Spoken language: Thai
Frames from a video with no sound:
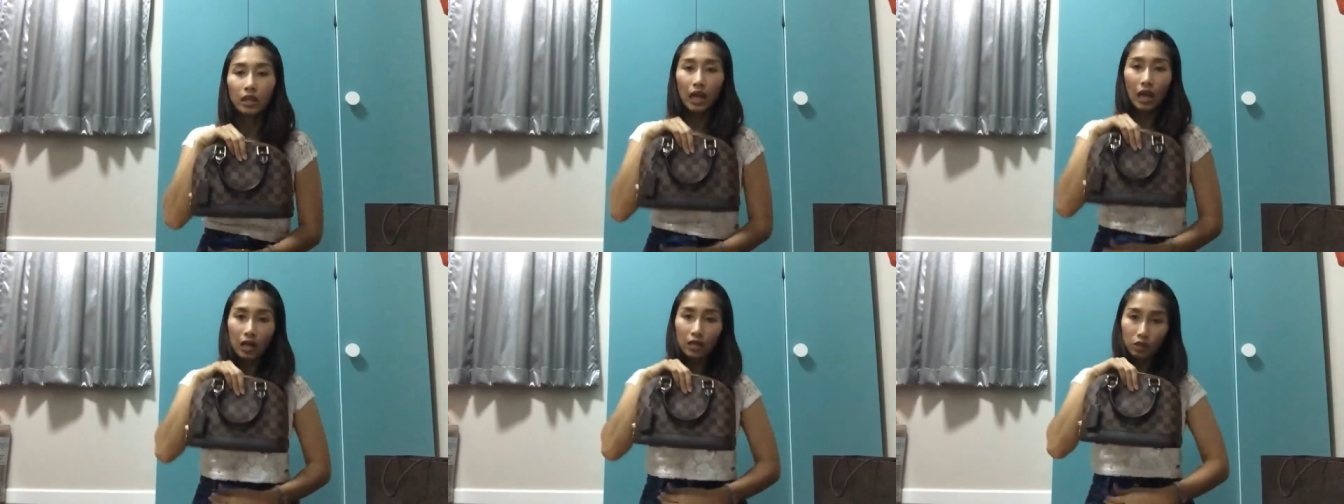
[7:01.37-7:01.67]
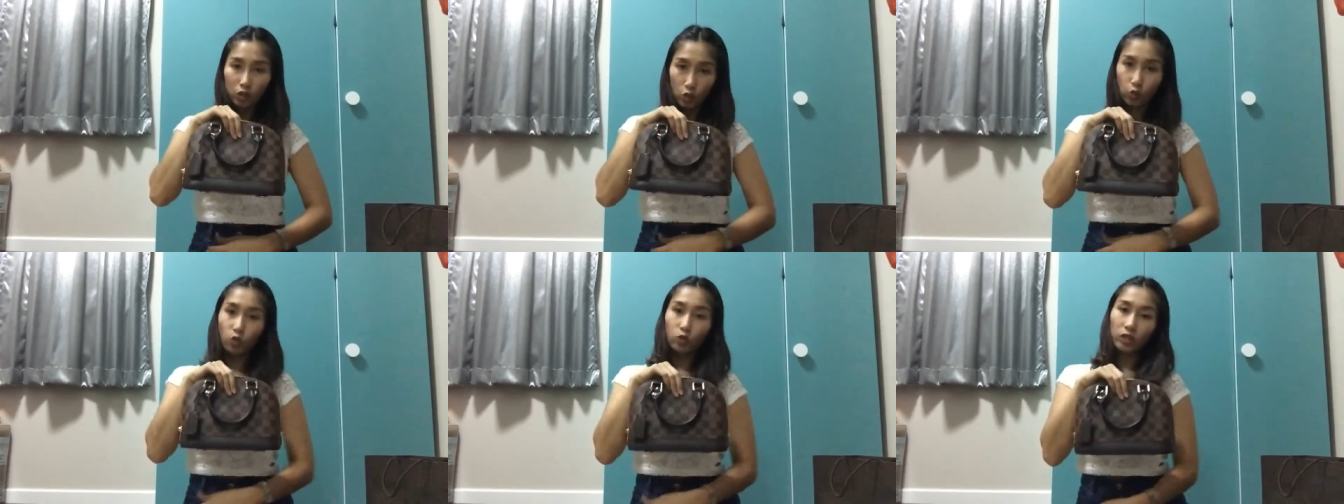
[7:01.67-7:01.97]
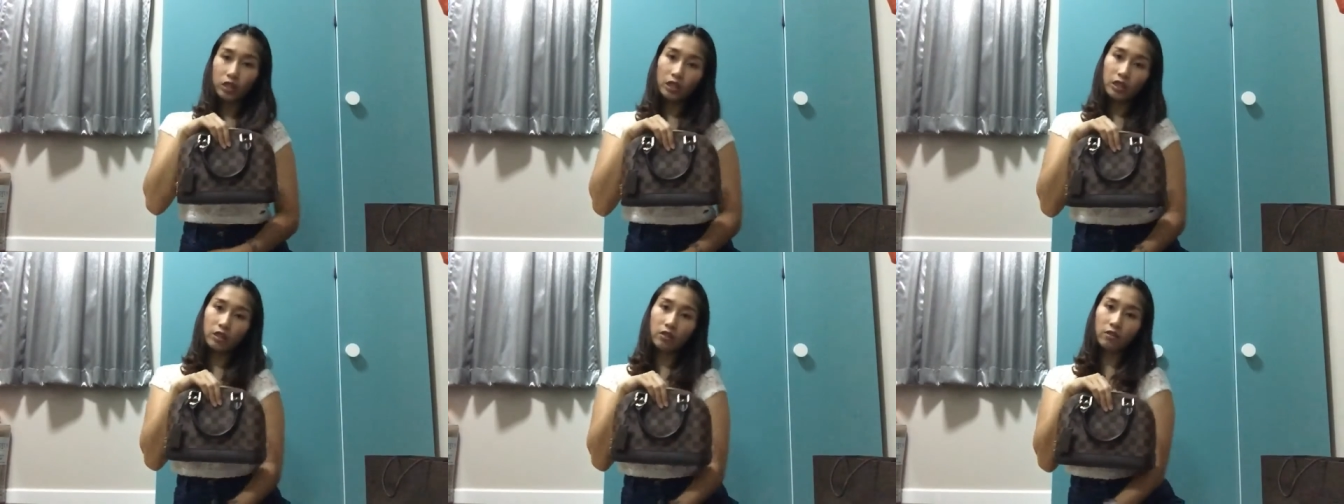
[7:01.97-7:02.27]
อนข้างจุก
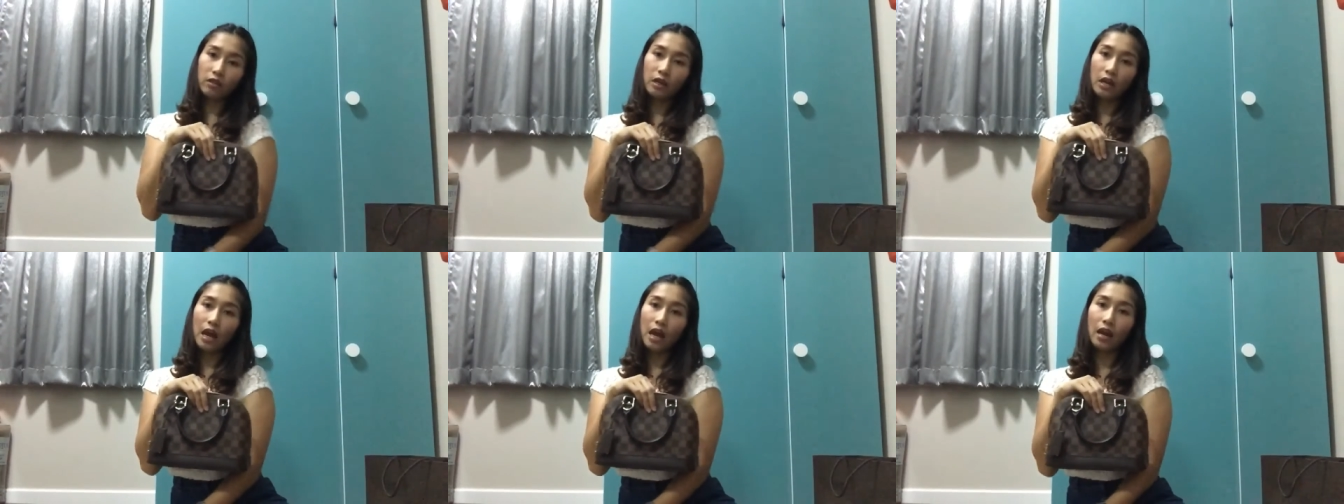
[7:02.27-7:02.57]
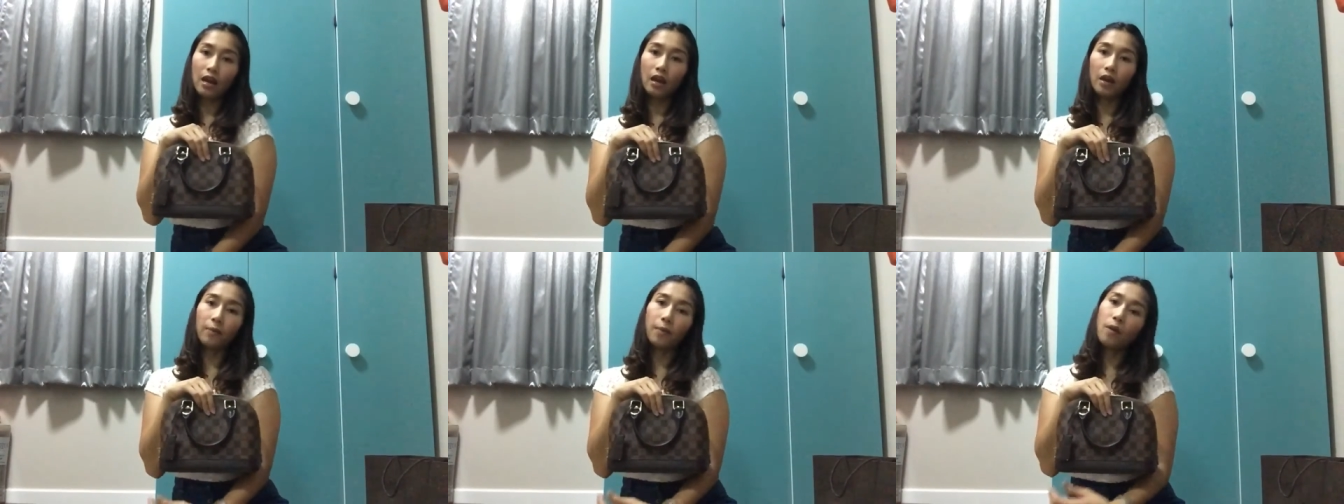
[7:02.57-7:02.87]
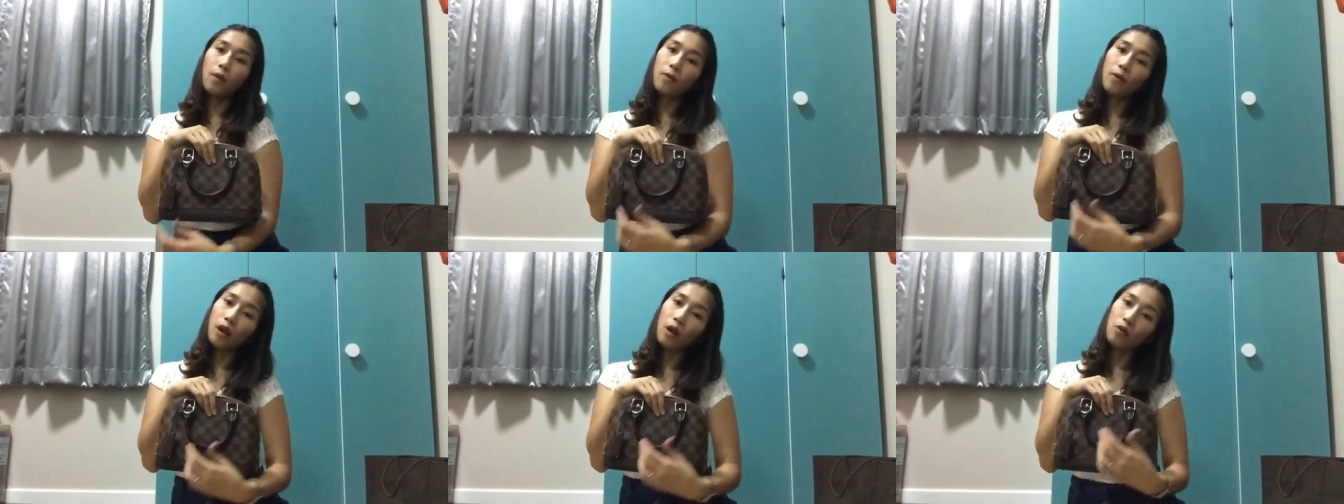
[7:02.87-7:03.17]
ทีเดียวเลยล่ะเรา
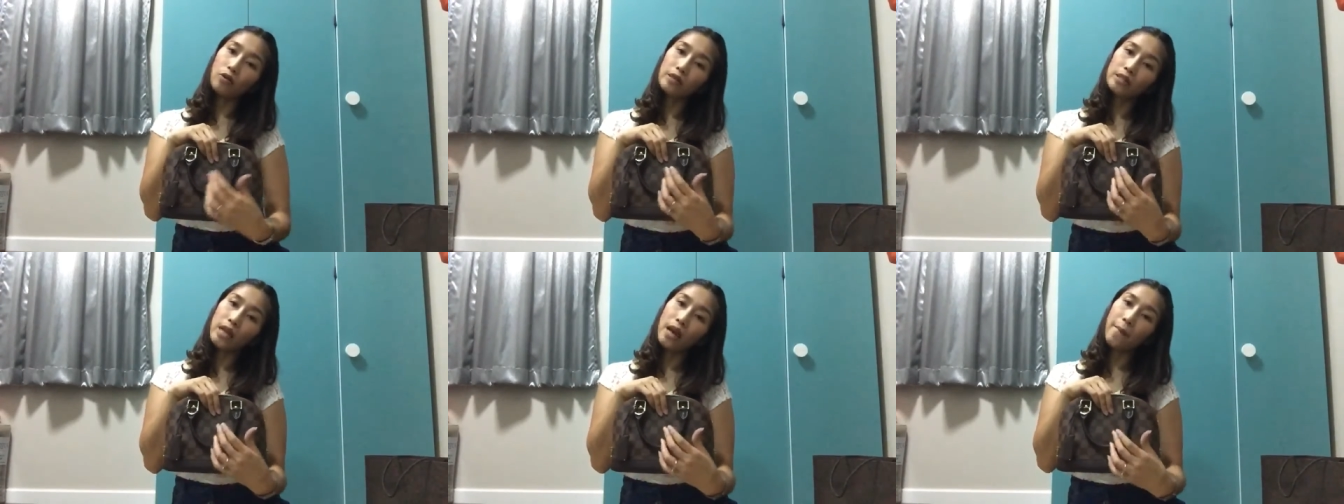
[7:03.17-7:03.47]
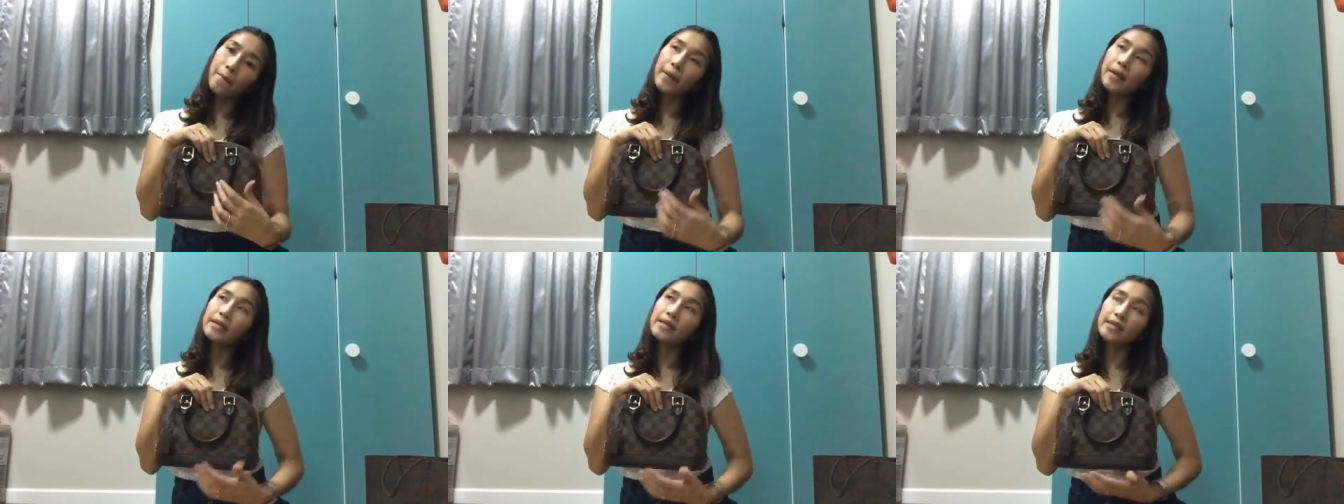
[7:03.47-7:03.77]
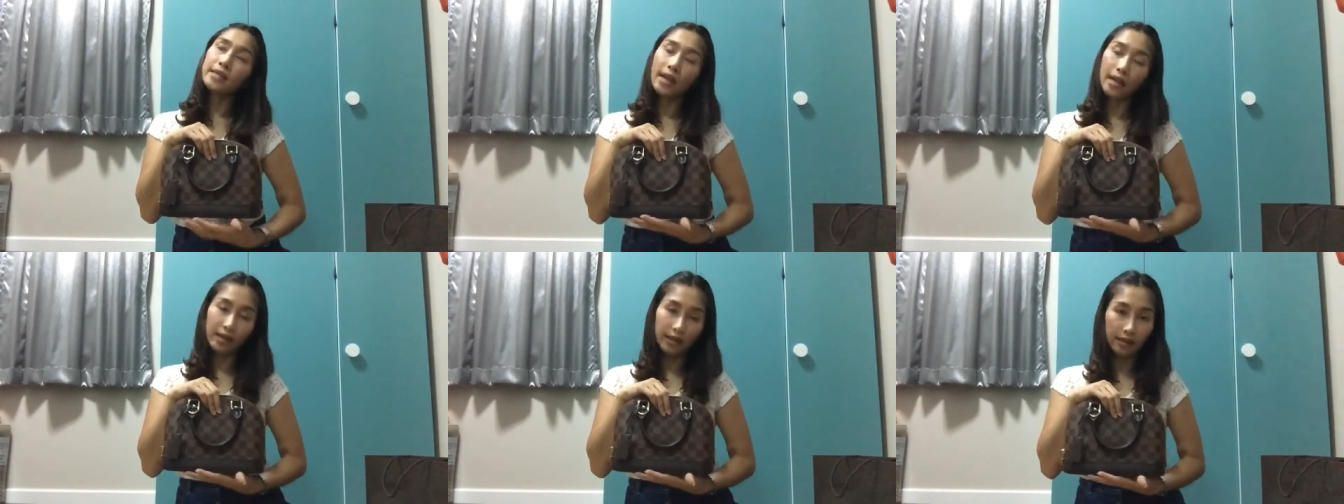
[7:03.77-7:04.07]
เราสามารถ
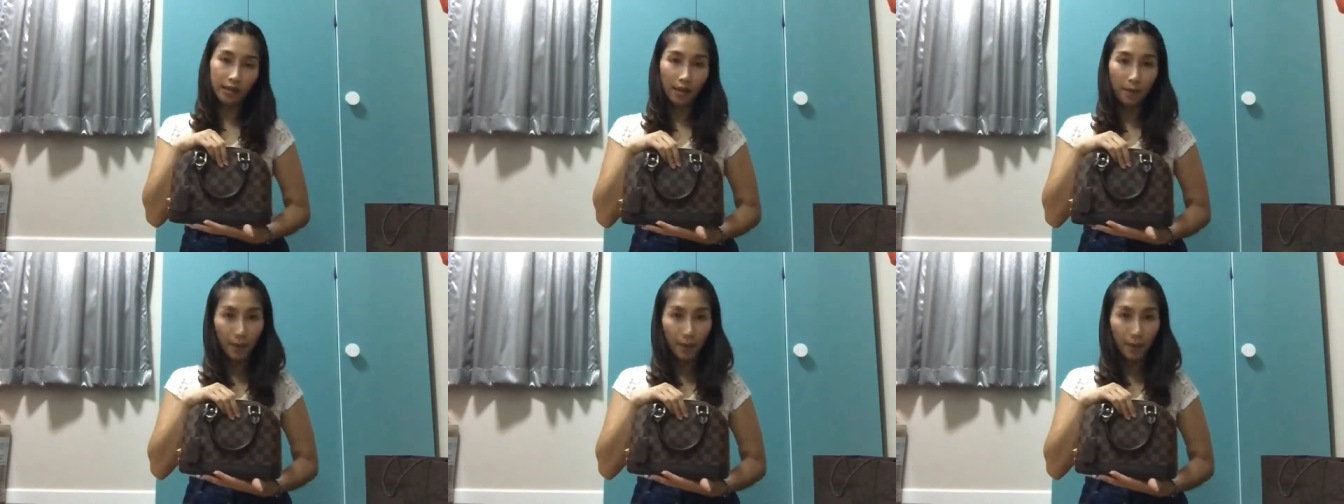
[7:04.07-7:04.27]
ใส่